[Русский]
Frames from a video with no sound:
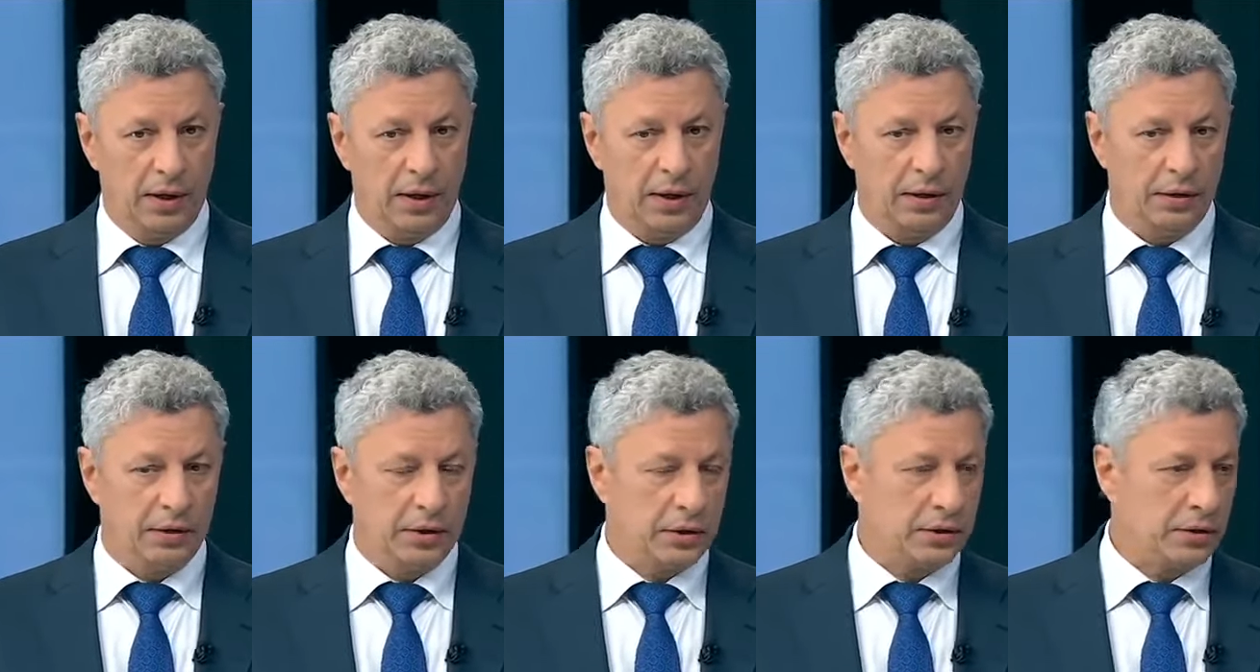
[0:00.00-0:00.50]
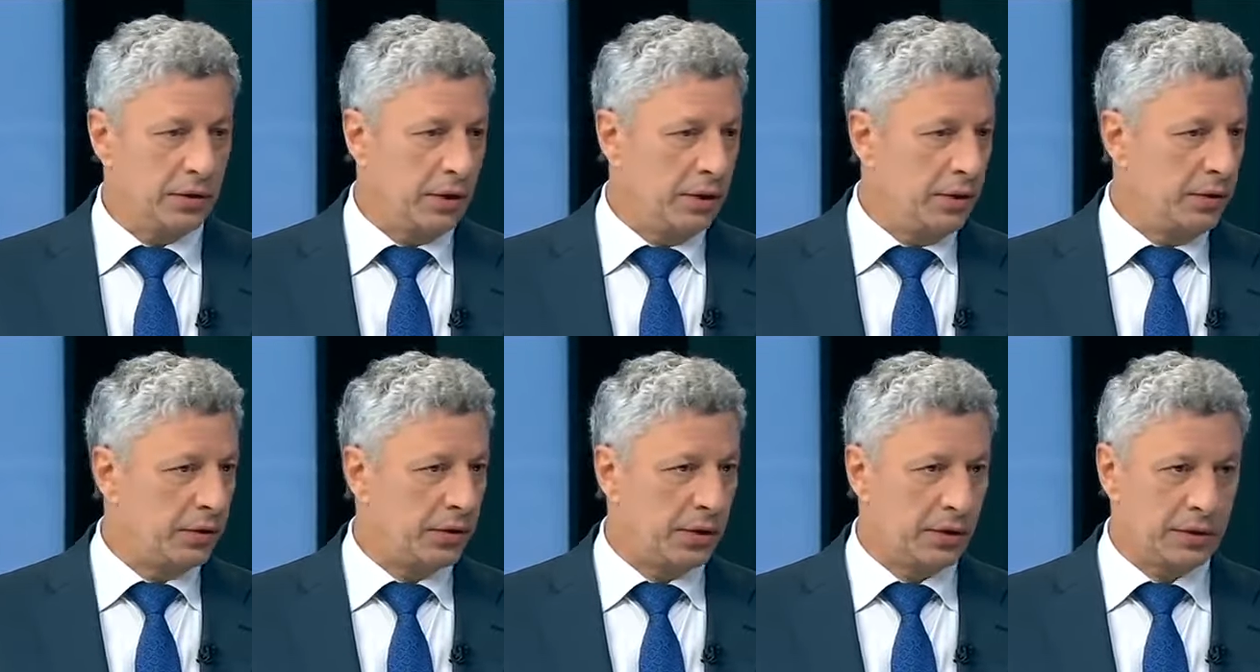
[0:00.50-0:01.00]
естественно,
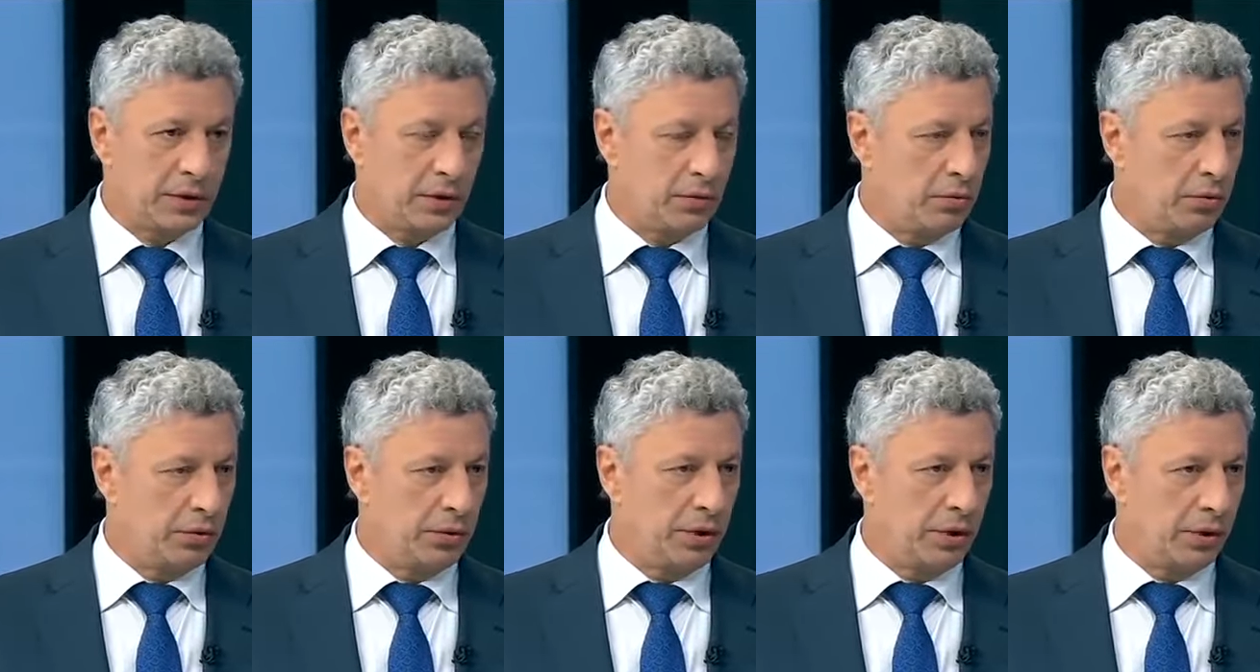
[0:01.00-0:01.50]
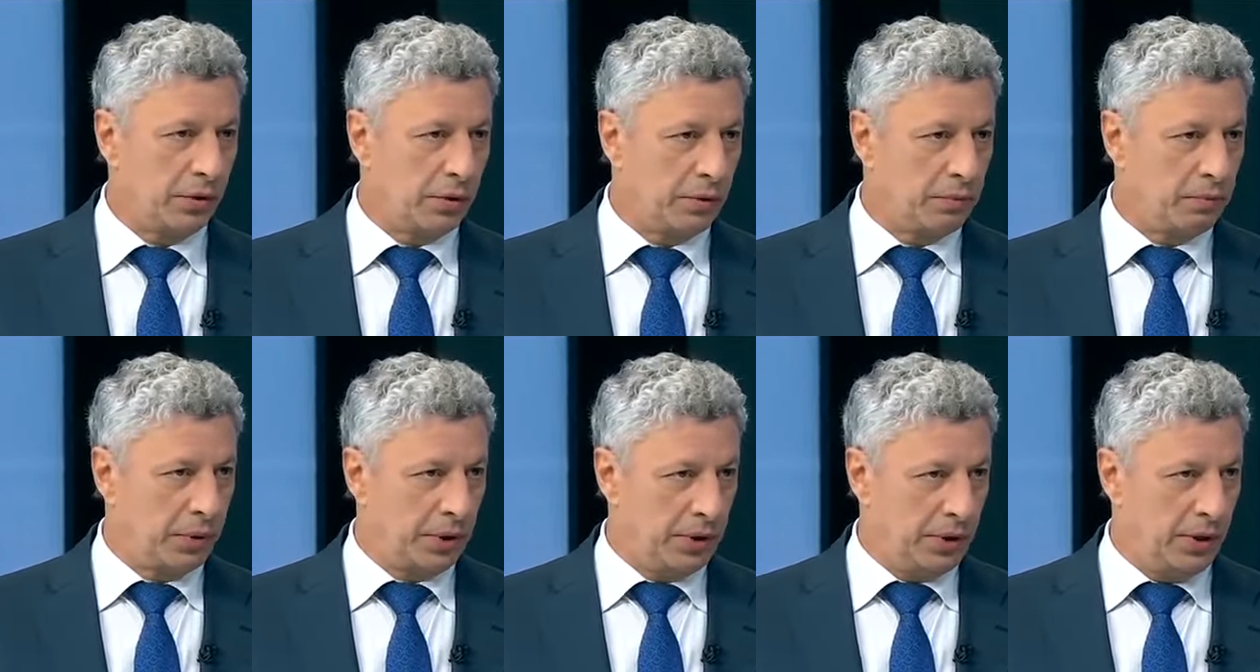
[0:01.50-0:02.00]
они этот закон
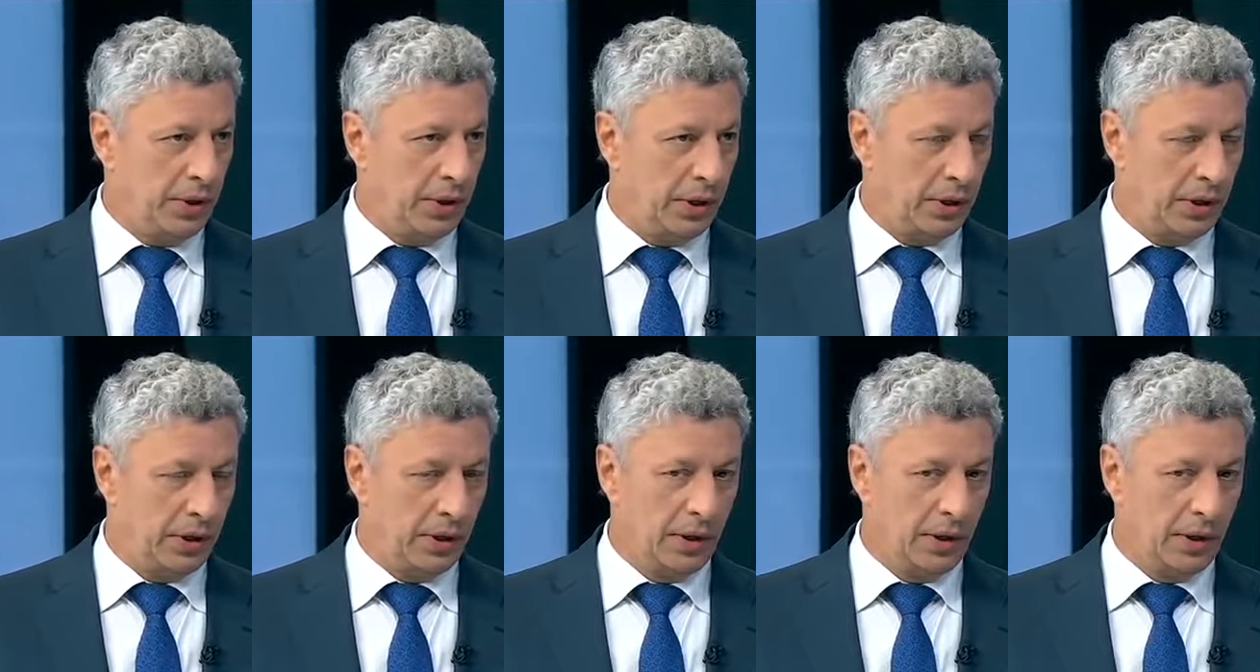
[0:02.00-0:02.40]
делают под них.